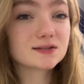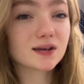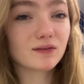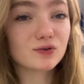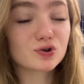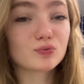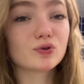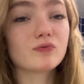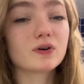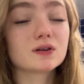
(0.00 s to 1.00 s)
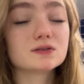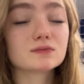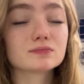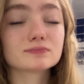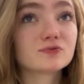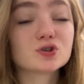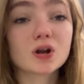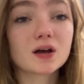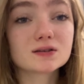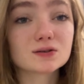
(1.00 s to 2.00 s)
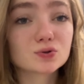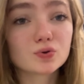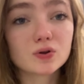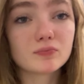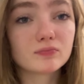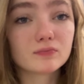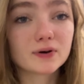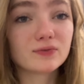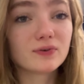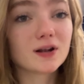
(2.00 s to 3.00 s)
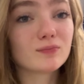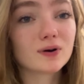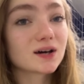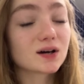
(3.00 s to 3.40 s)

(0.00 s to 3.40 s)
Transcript: день в Нижнем Новгороде. Вчера я заснула под фильм.